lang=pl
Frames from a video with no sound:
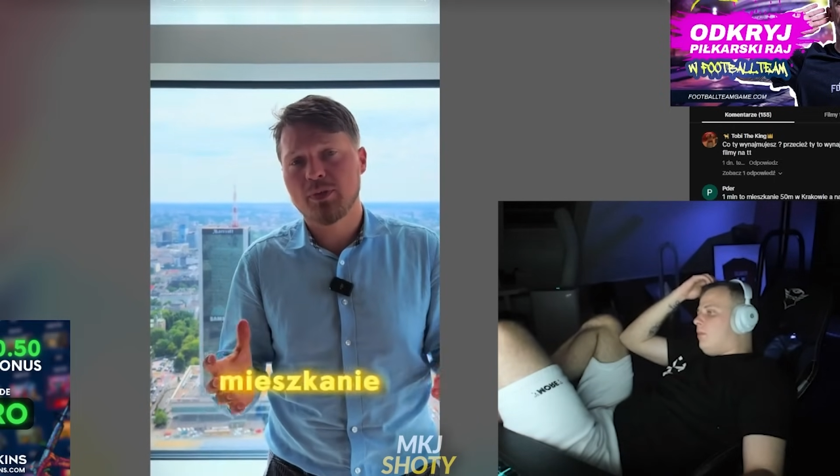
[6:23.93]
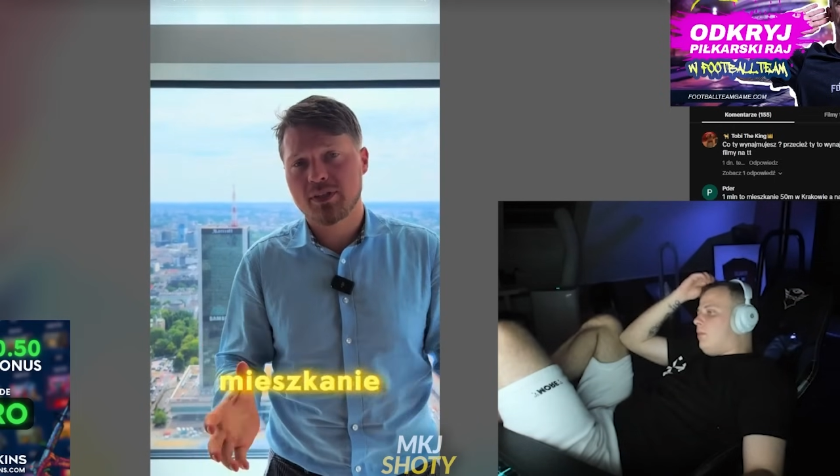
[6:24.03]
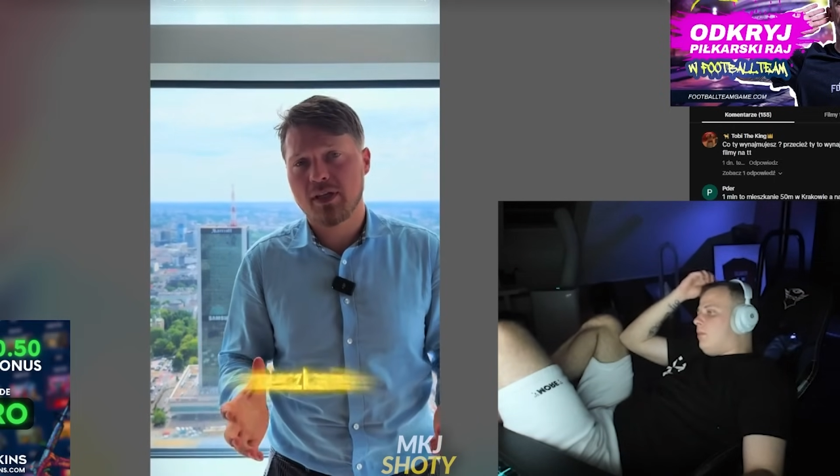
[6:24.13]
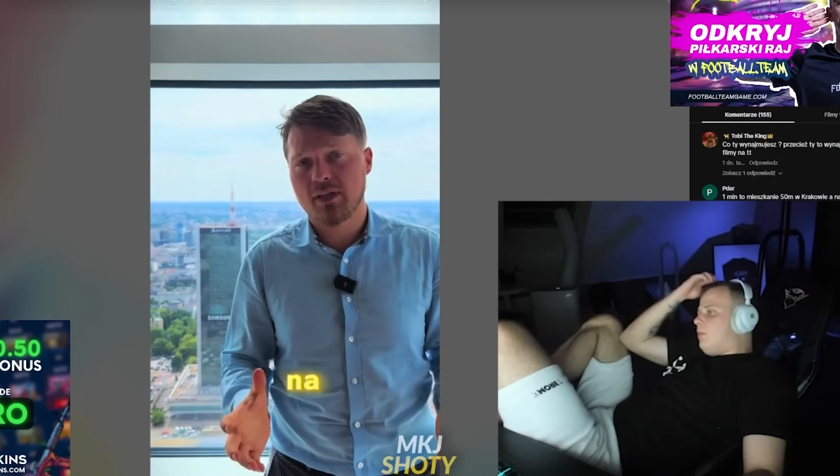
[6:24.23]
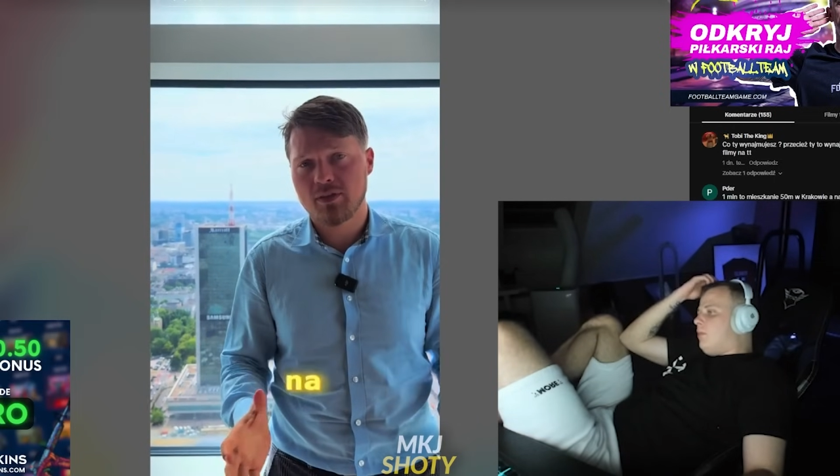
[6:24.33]

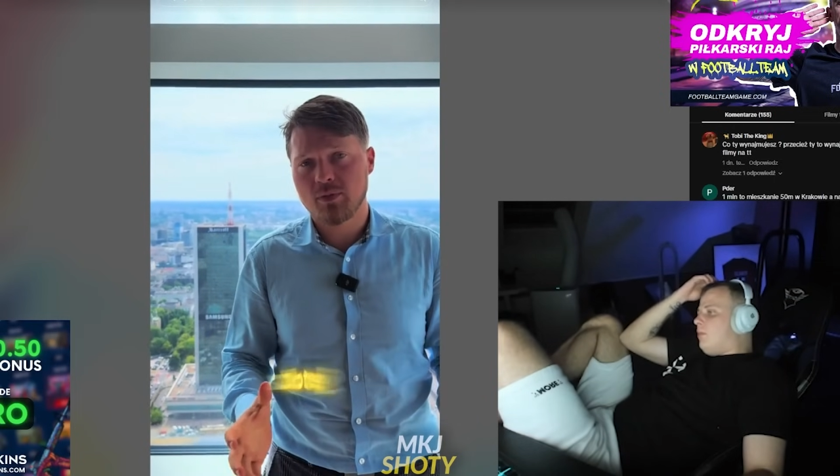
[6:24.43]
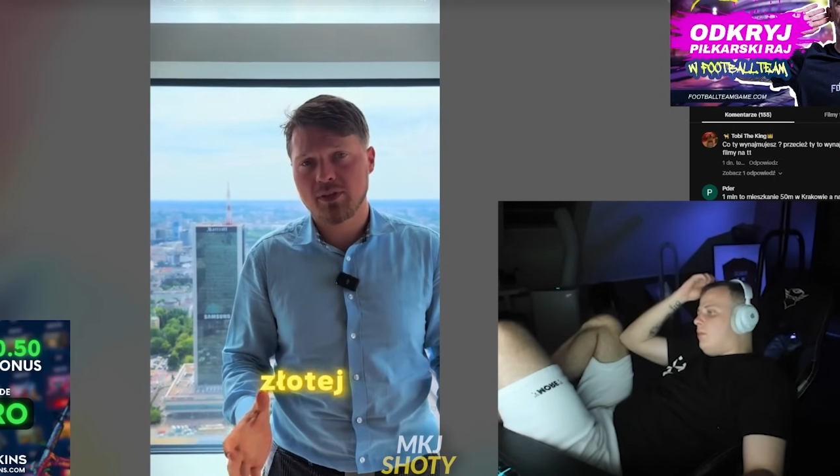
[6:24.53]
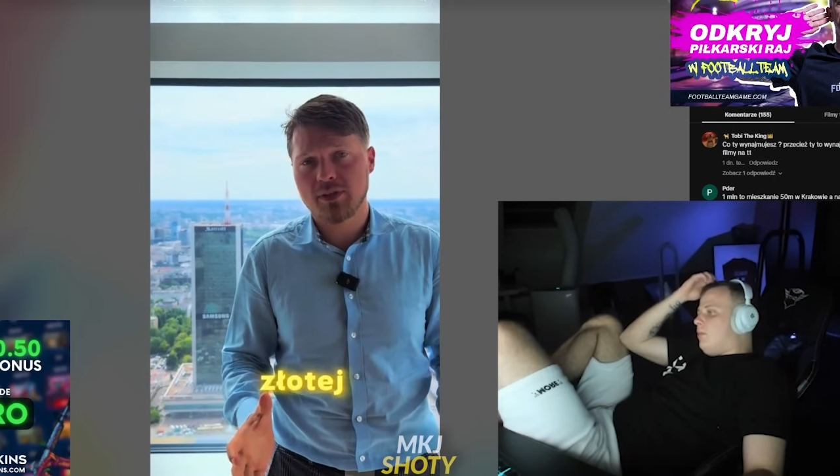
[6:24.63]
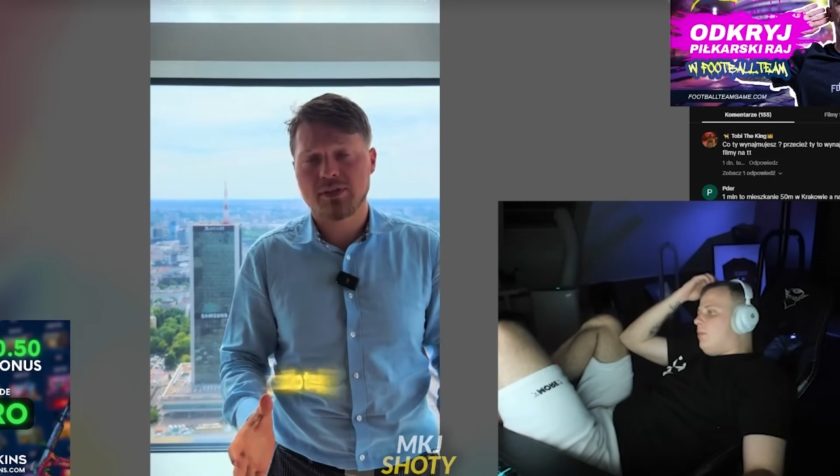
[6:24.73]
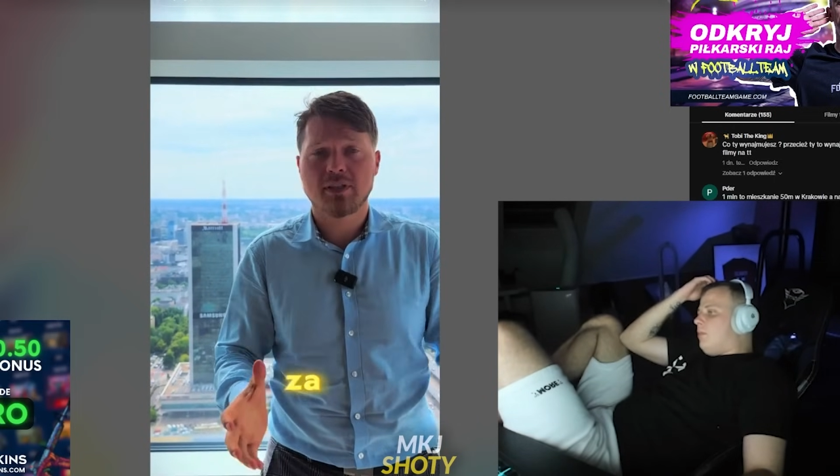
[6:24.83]
mieszkanie na
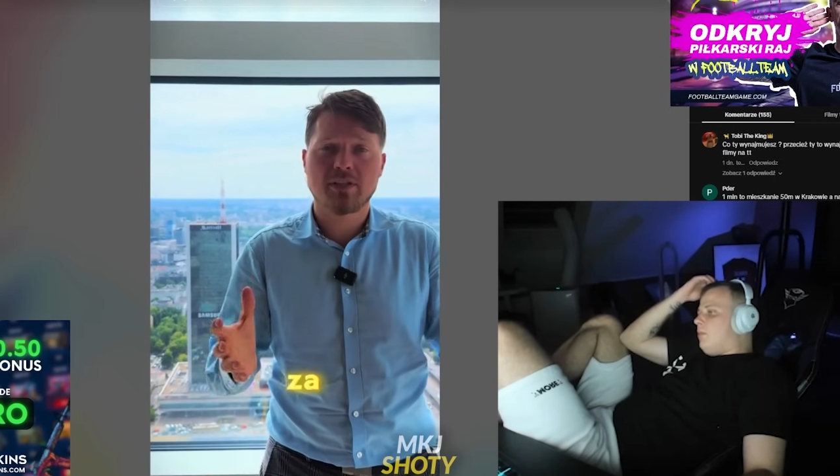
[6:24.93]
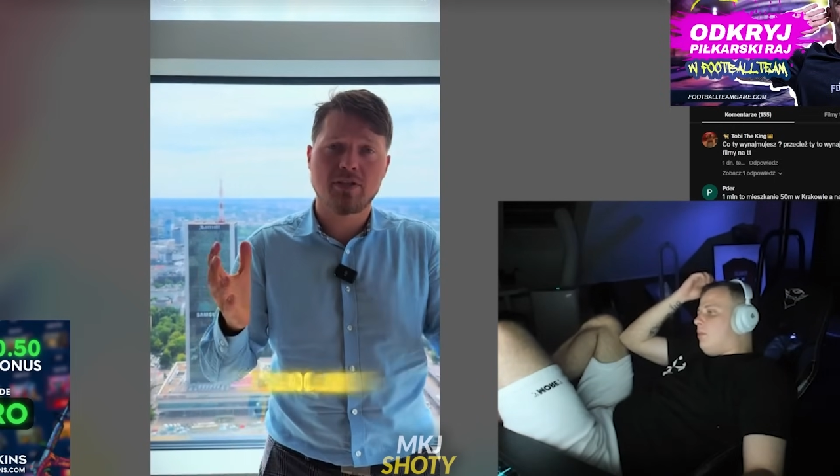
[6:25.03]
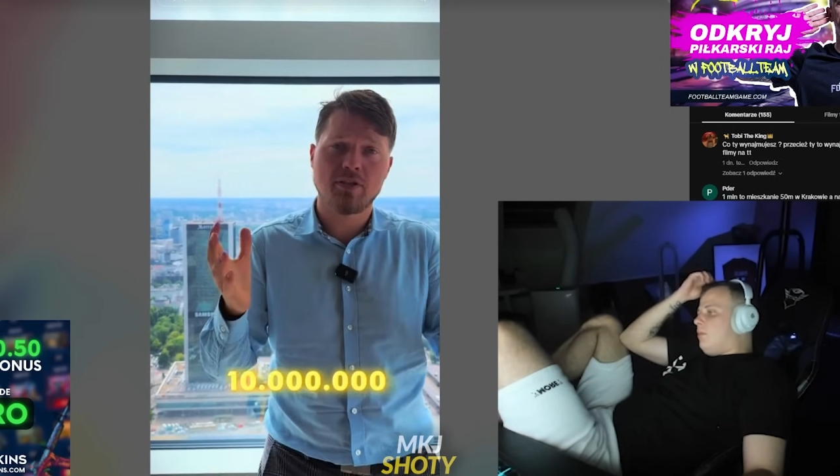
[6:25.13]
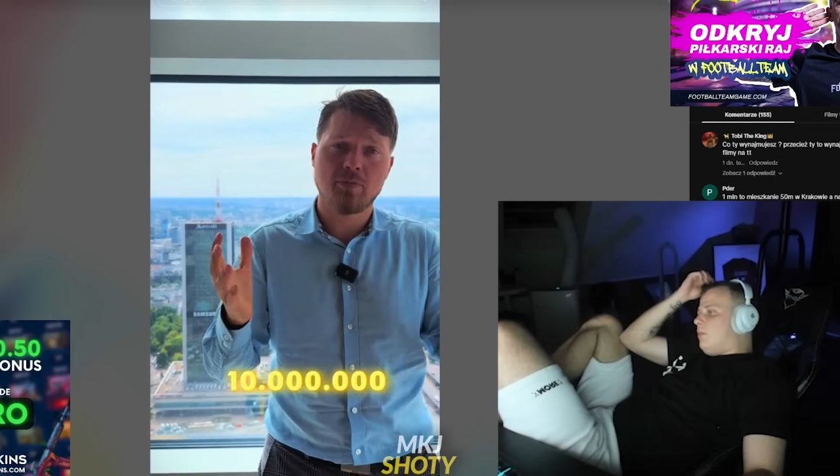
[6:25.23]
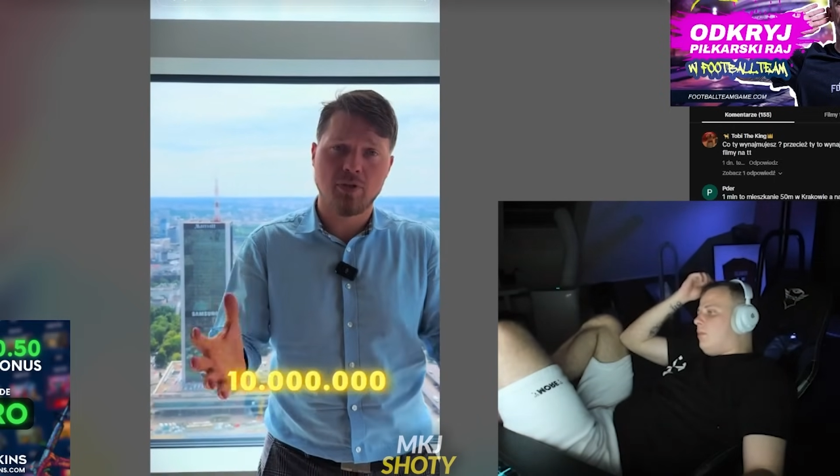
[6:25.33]
złote za
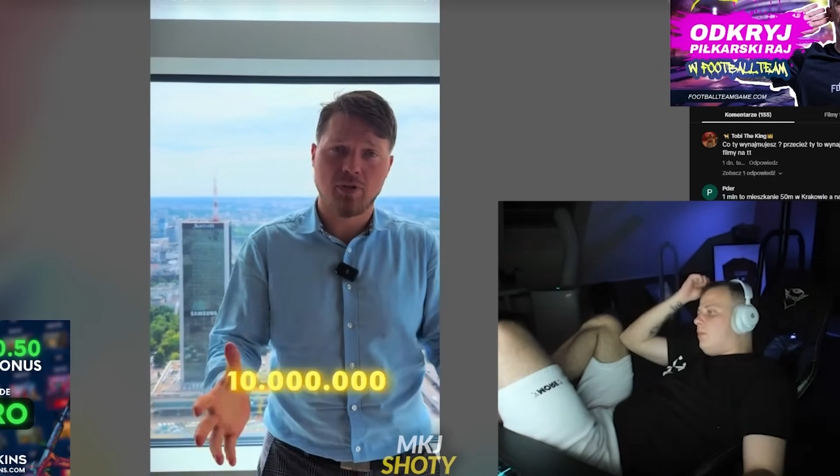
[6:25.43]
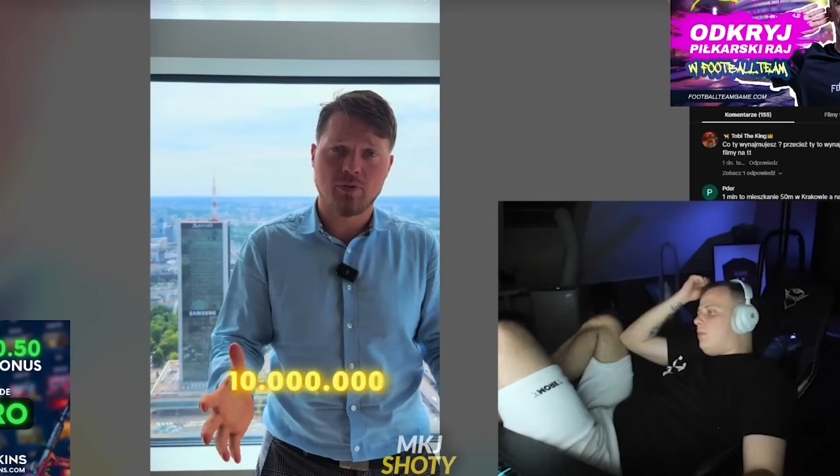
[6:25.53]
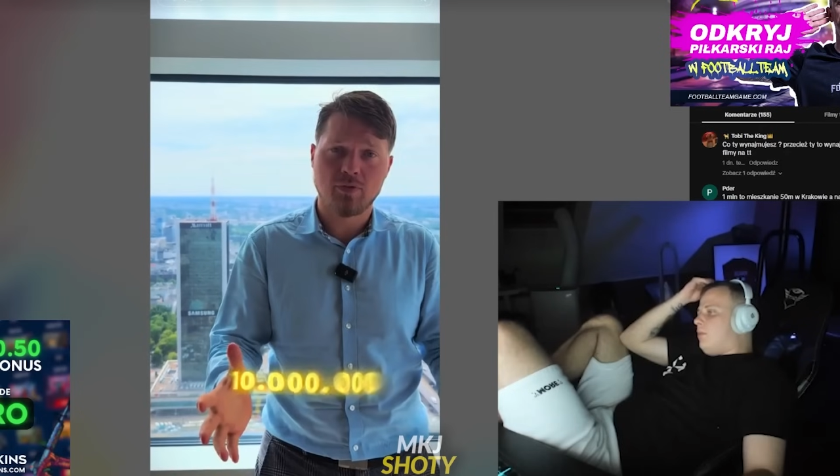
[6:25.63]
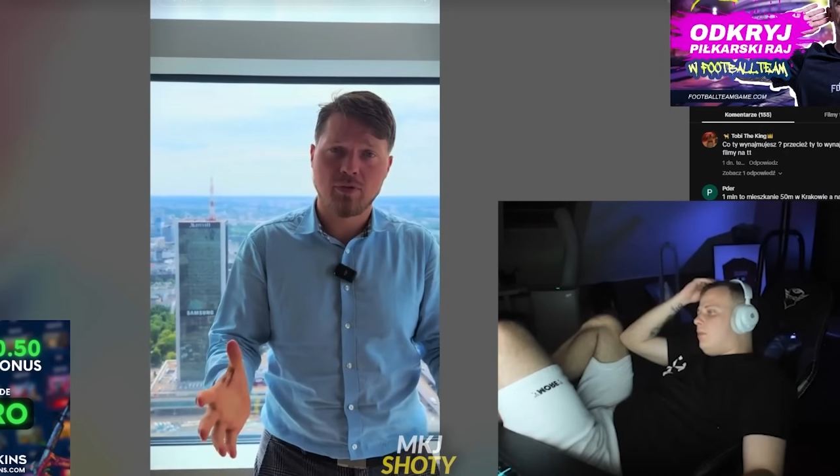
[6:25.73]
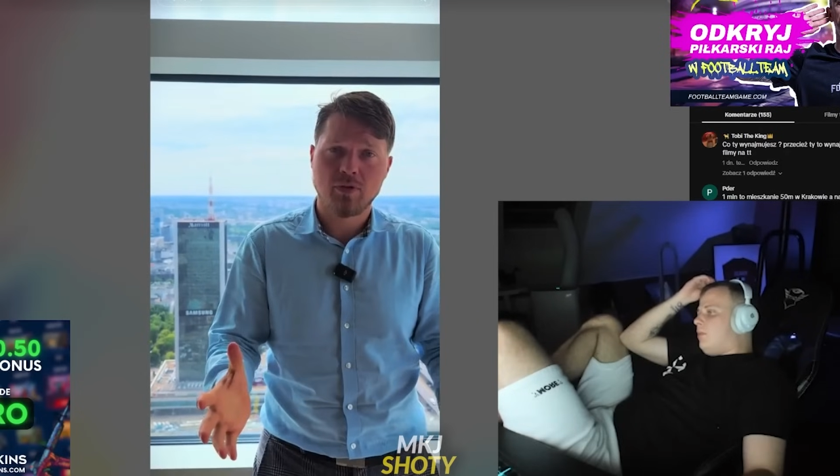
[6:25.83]
10
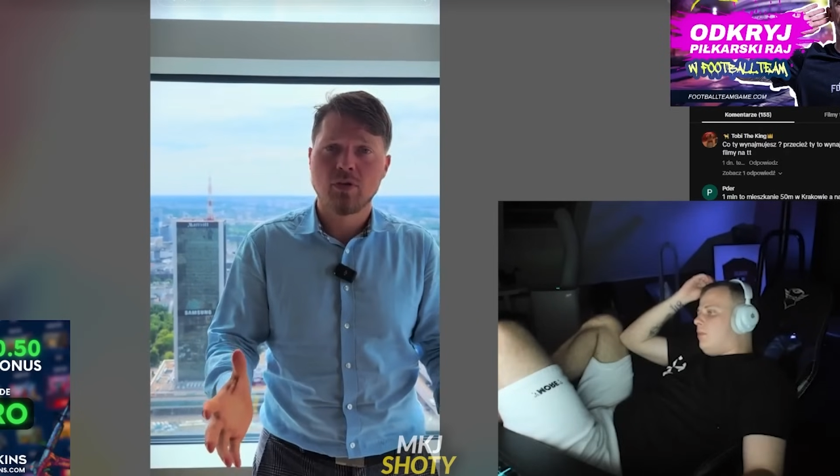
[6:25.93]
milionów,